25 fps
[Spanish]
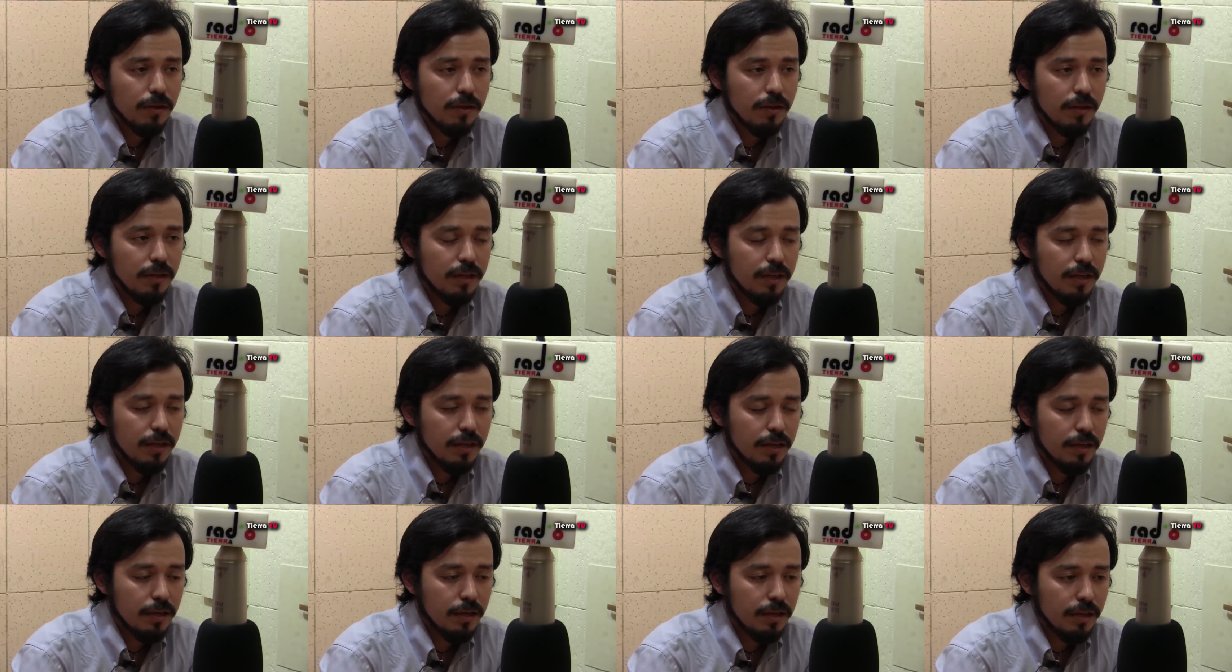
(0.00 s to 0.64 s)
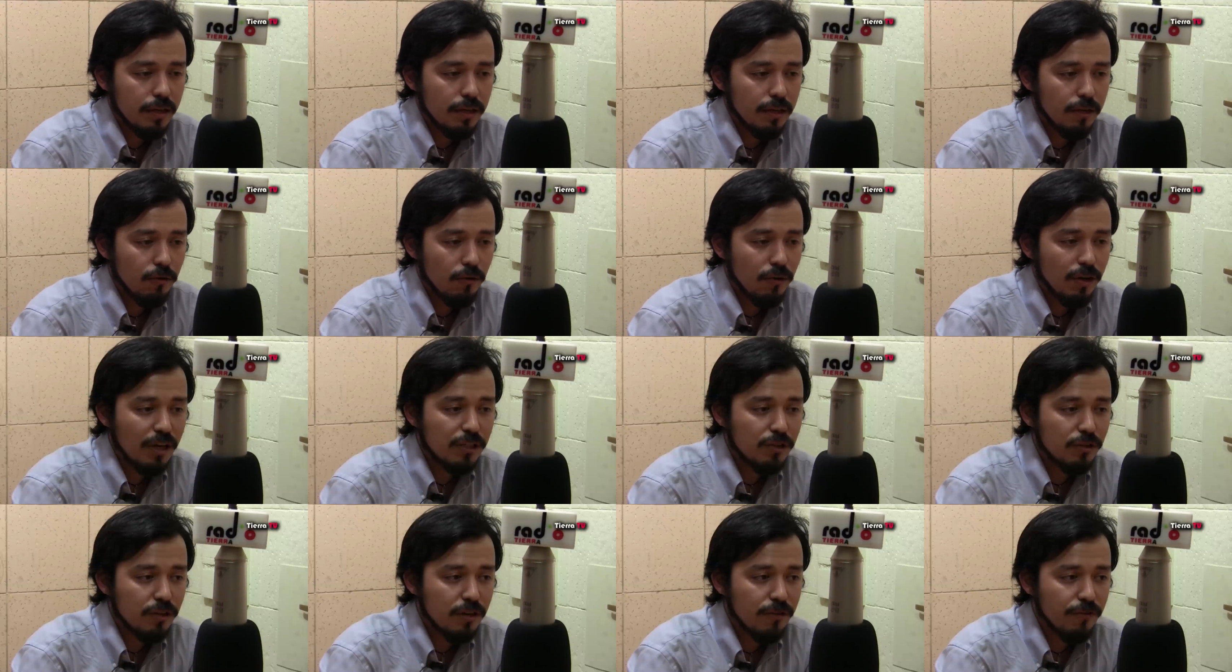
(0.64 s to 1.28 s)
de, no
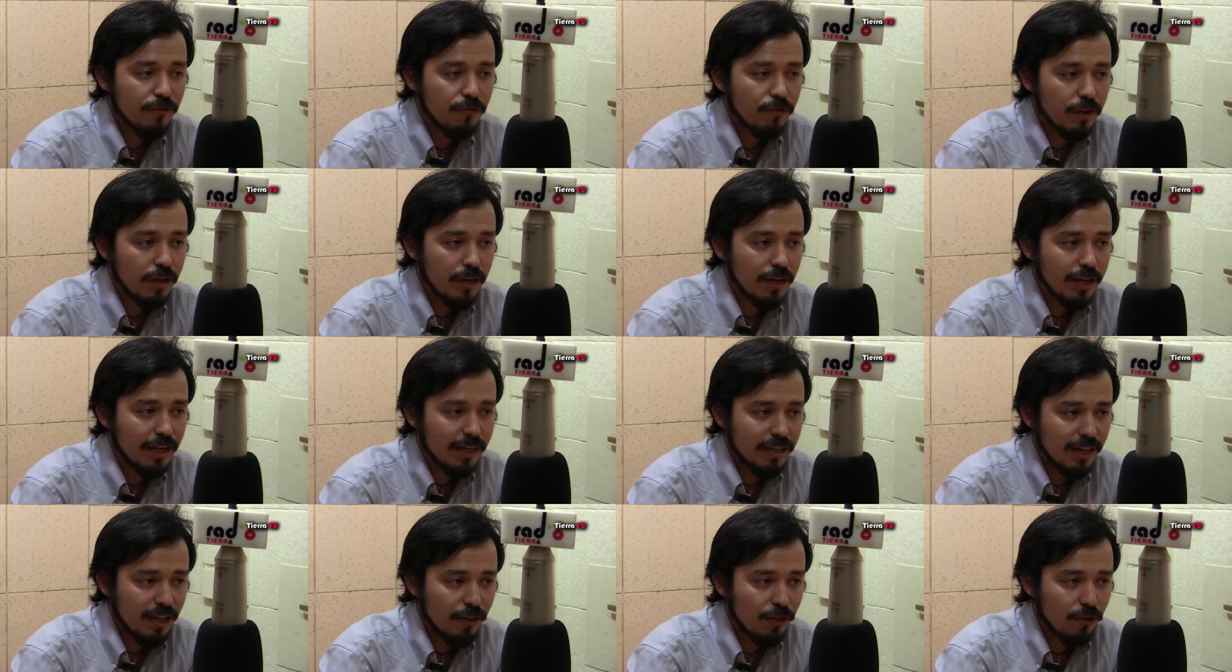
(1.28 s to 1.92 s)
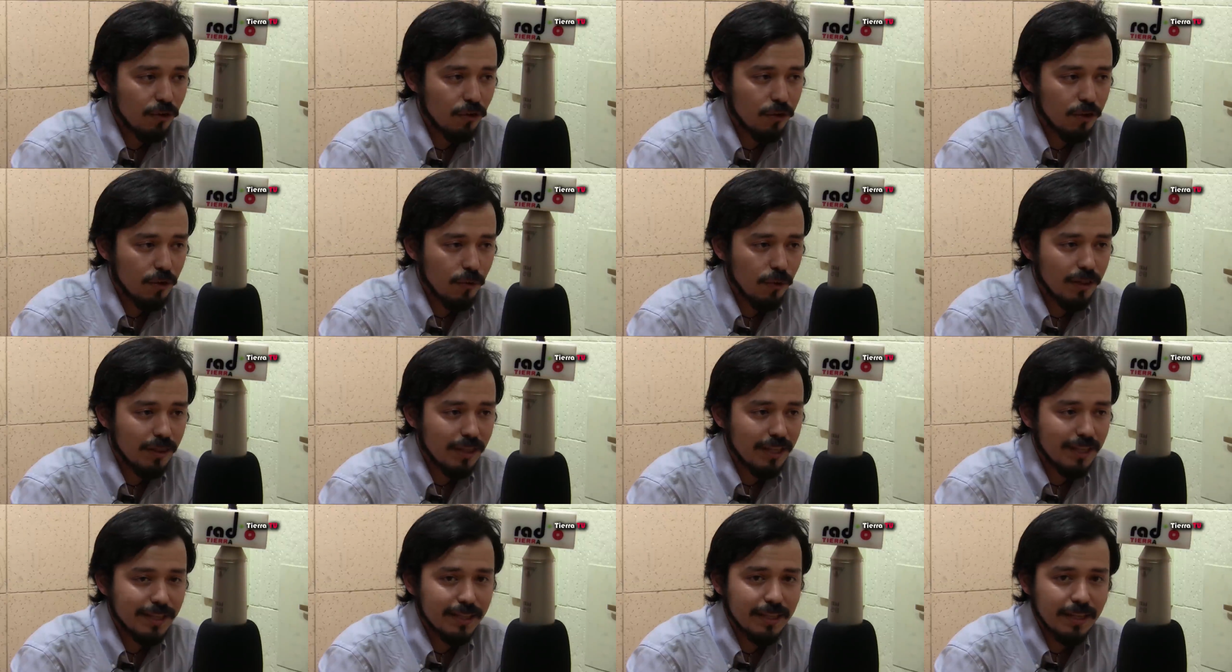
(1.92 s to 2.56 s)
ha hecho el, catastro de
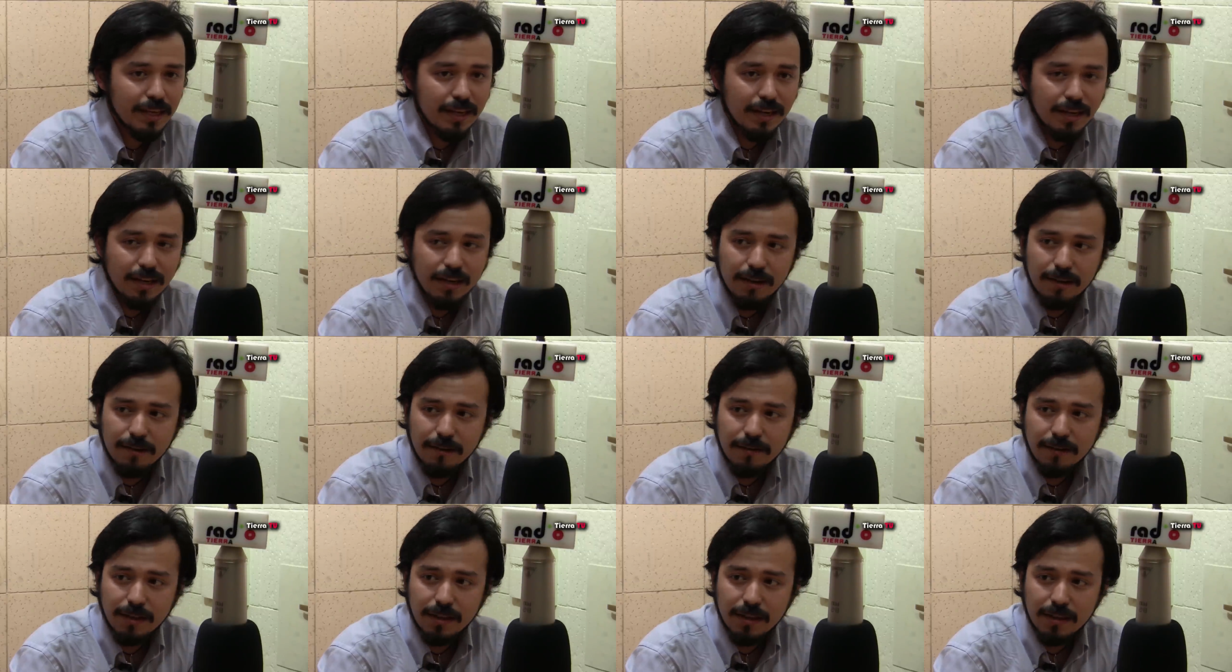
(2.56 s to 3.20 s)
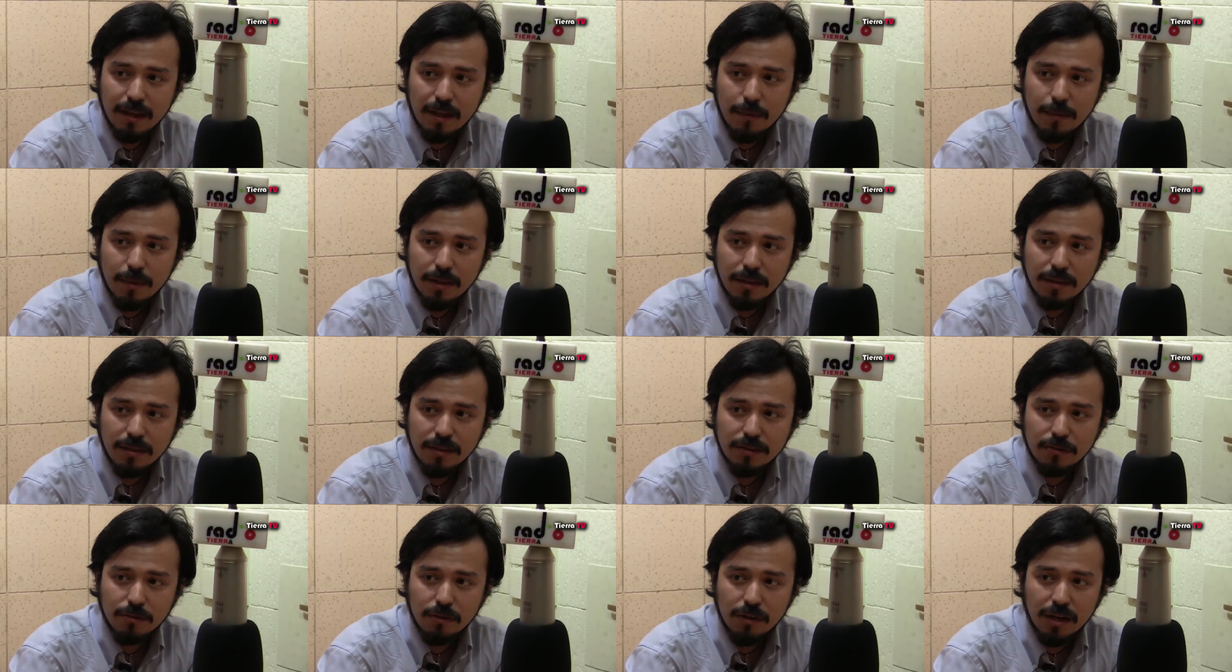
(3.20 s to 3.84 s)
cuántas tierras
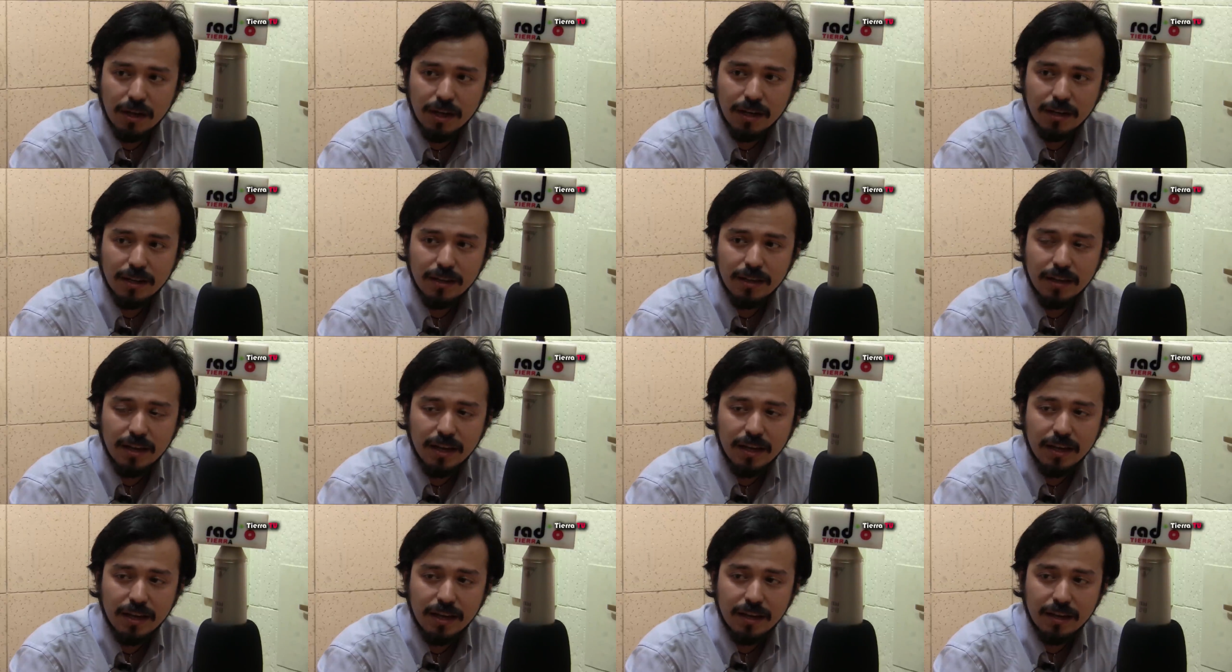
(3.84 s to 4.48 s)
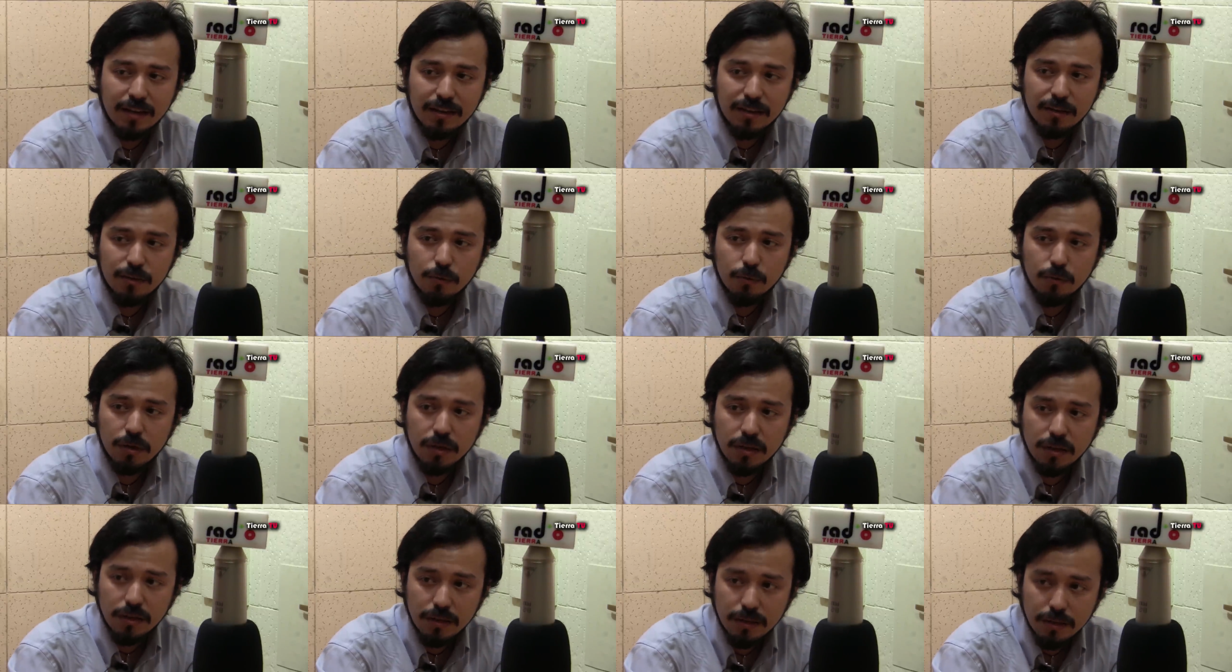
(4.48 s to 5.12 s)
efectivamente son las que tendría que
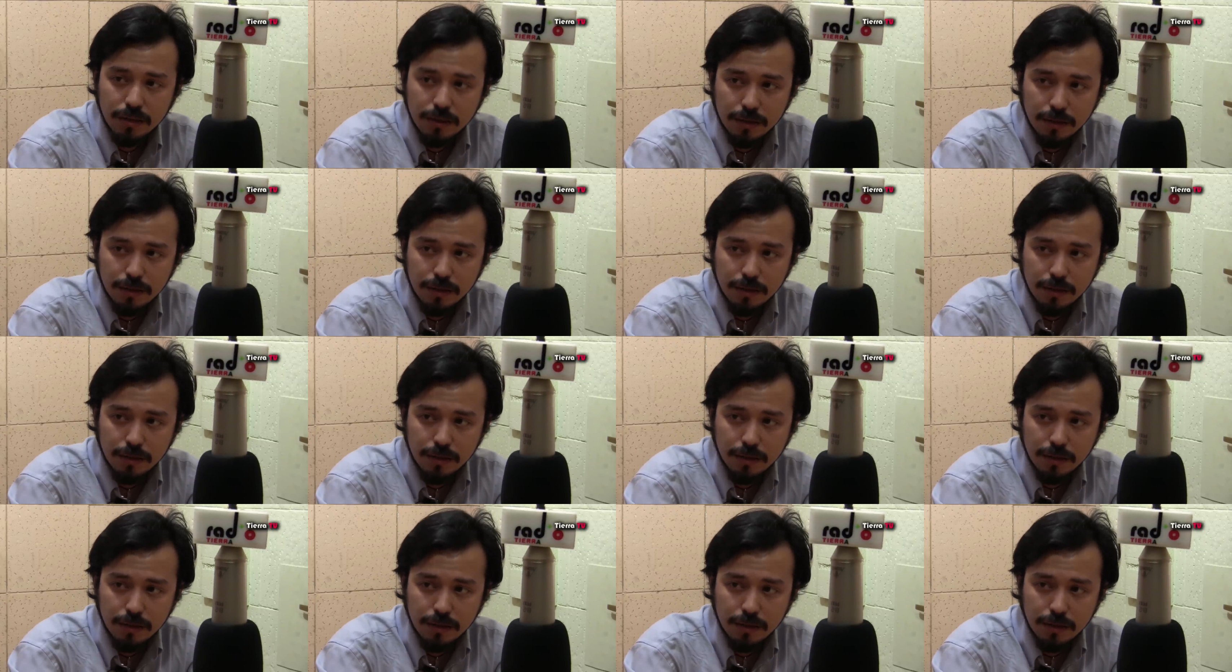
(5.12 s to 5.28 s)
restituir.